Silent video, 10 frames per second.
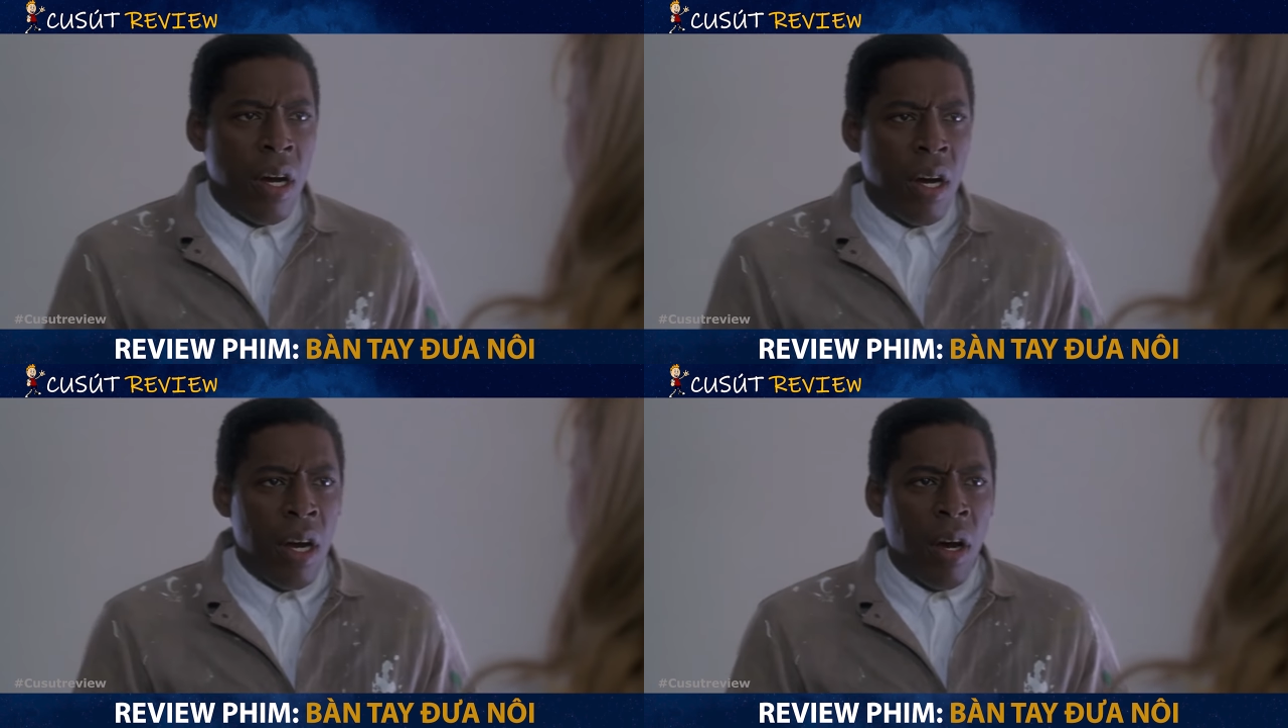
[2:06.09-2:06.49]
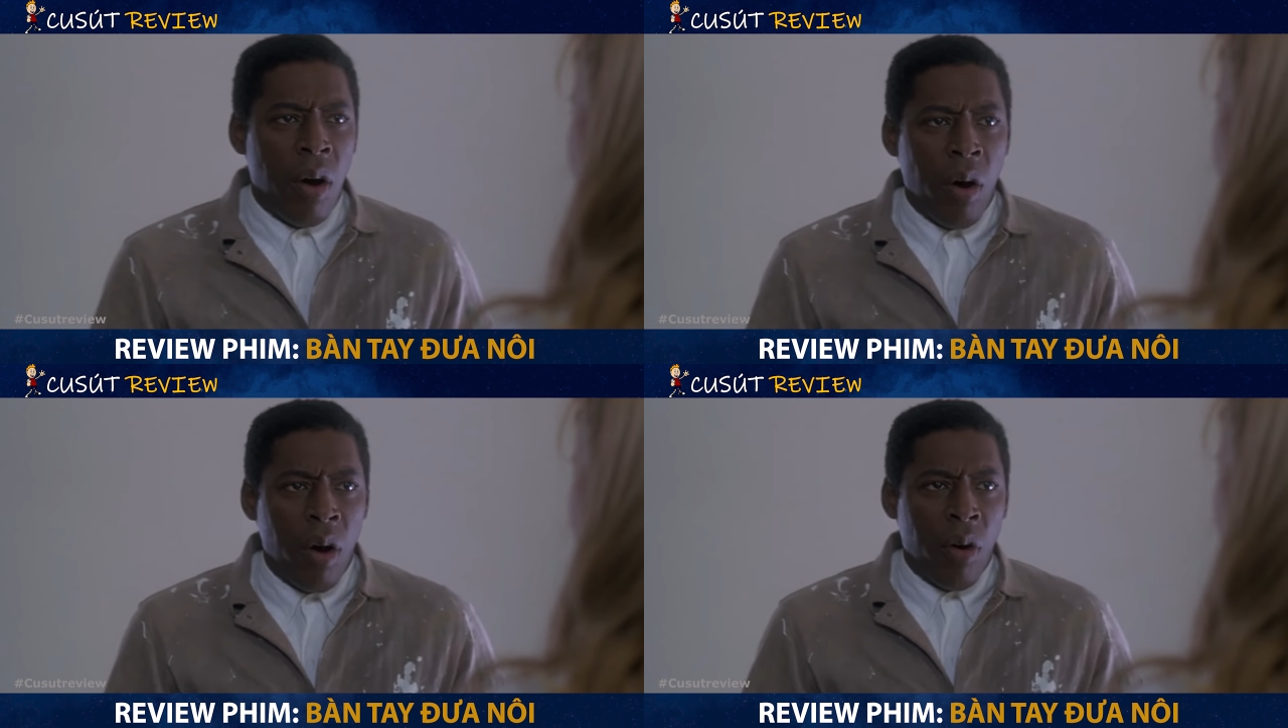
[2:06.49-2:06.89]
Dù đã ngay
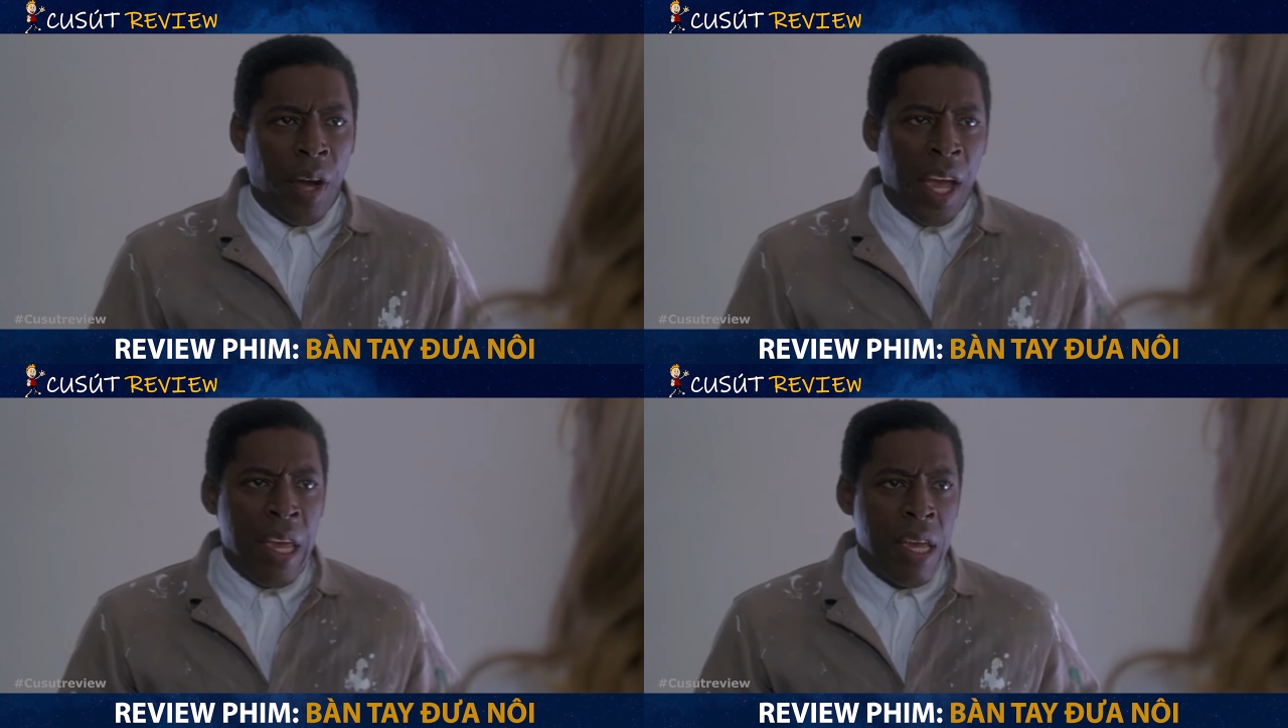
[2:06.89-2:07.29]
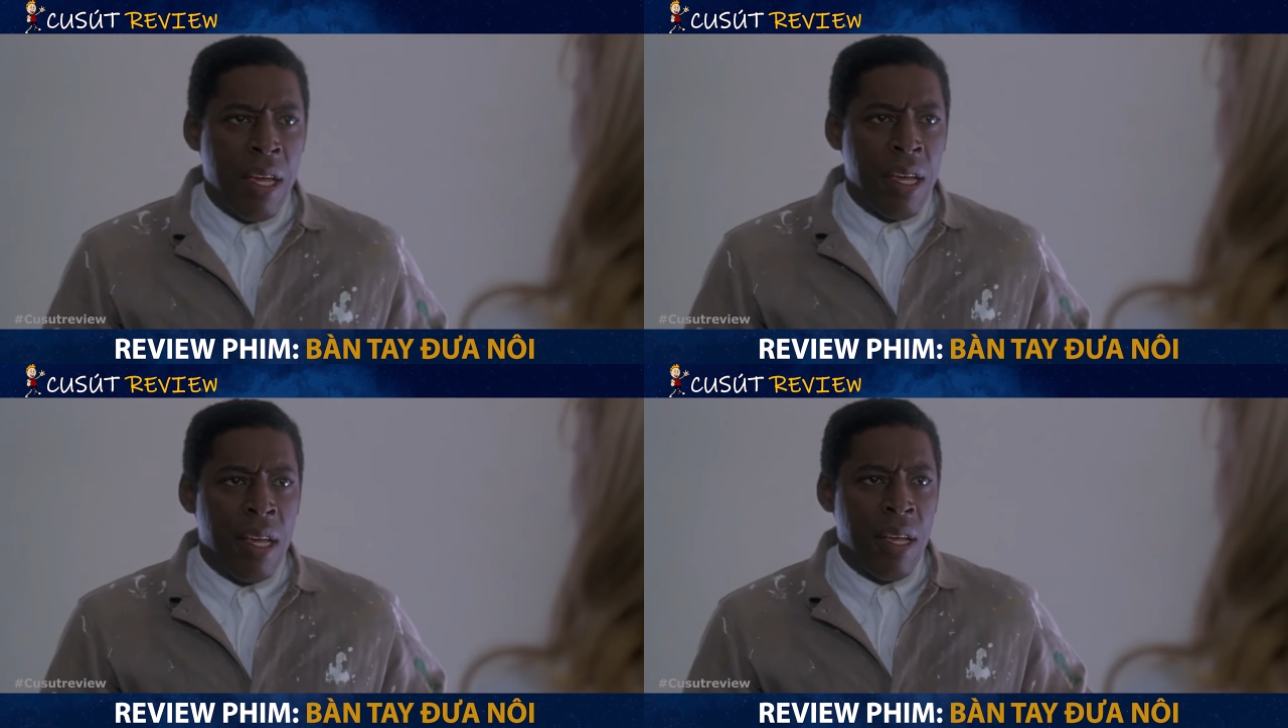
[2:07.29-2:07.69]
lập tức xin lỗi nhưng
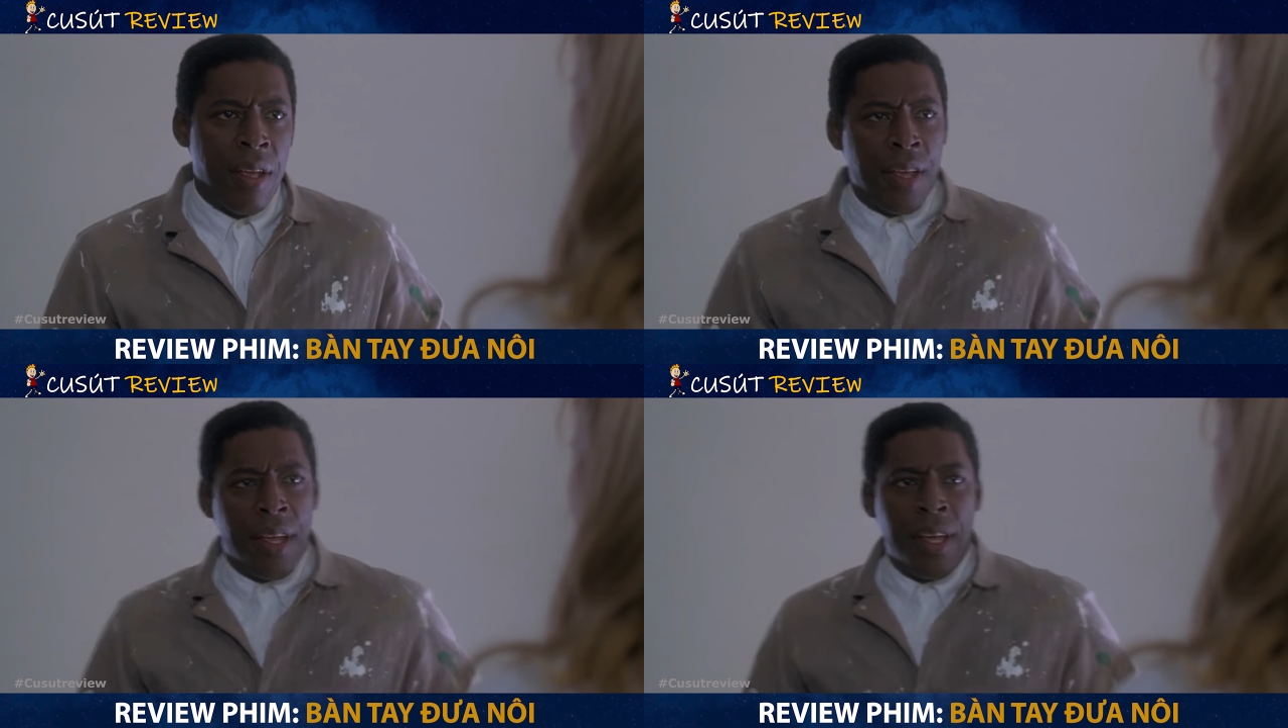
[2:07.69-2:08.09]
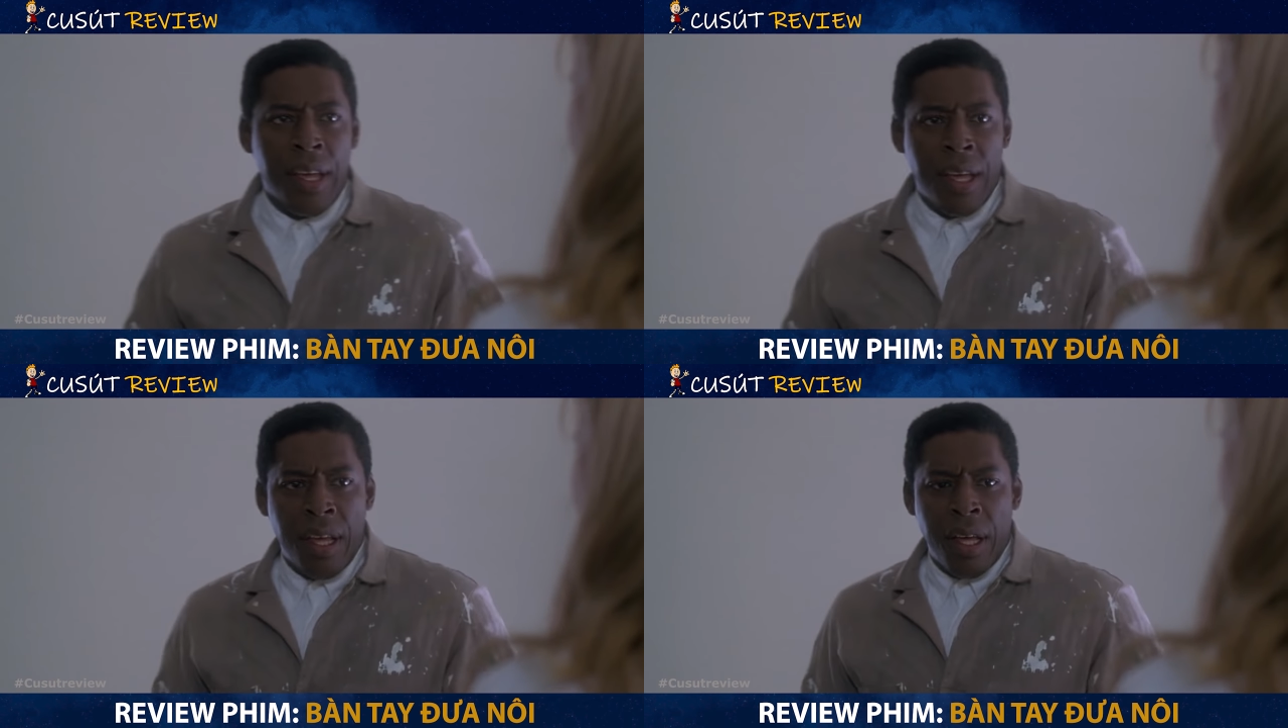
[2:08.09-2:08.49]
vẫn nhận lại cái rẻ
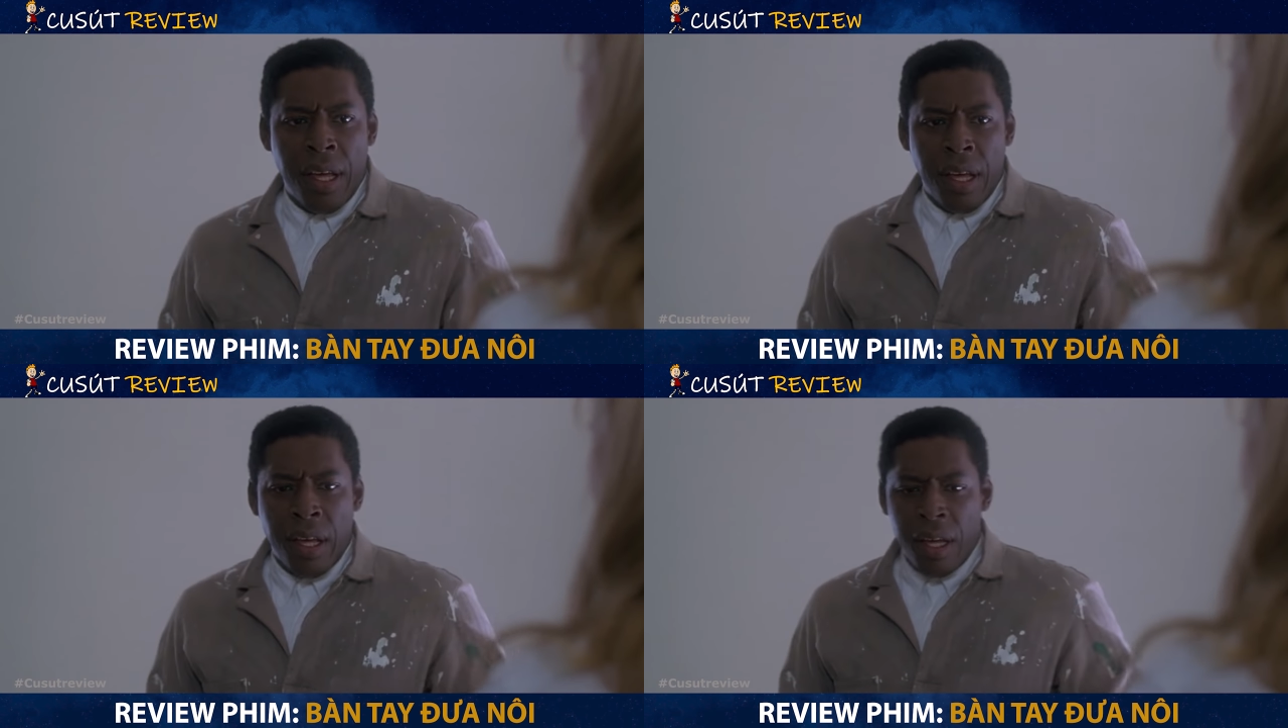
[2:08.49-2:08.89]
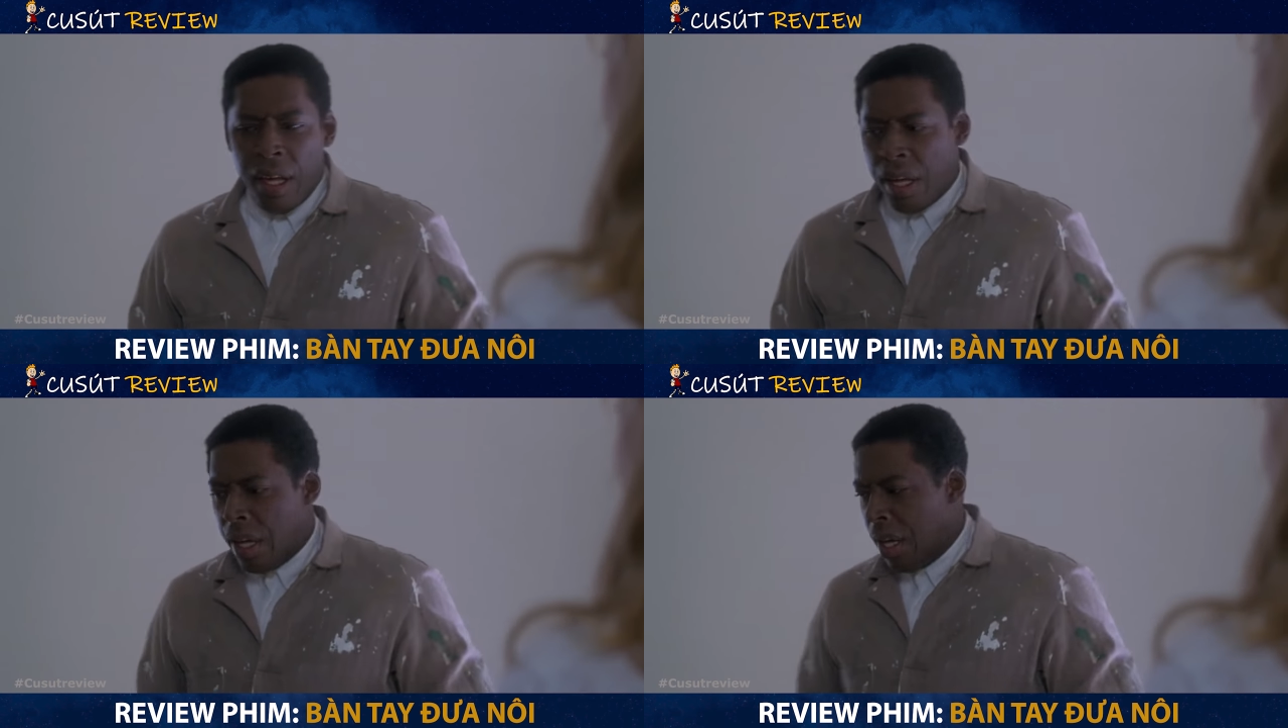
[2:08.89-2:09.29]
biểu khinh thường.
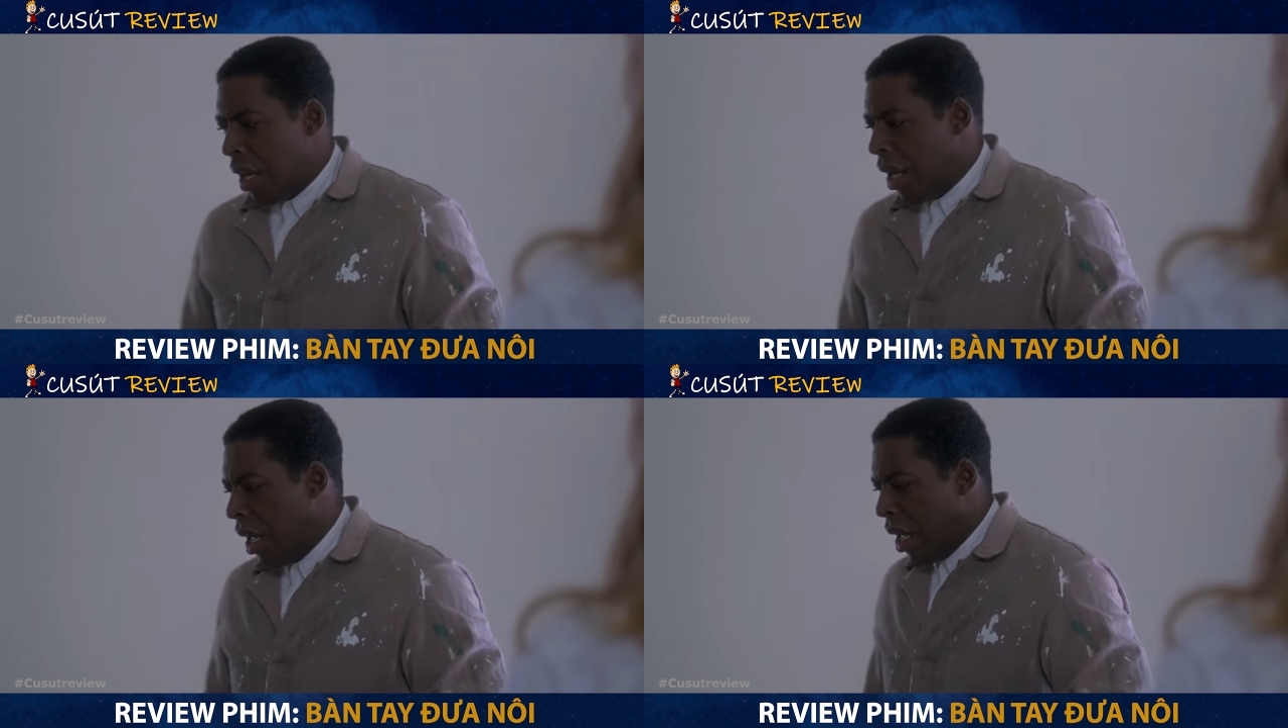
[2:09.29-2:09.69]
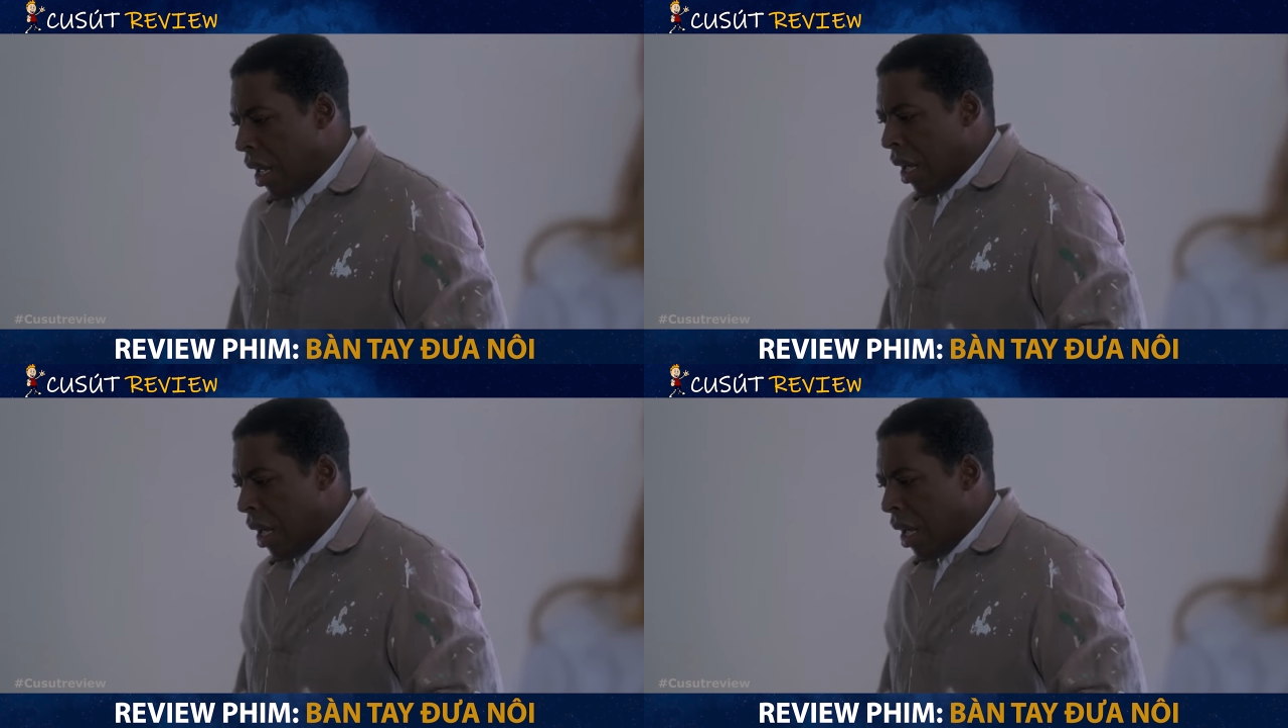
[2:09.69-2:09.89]
Solomon nhận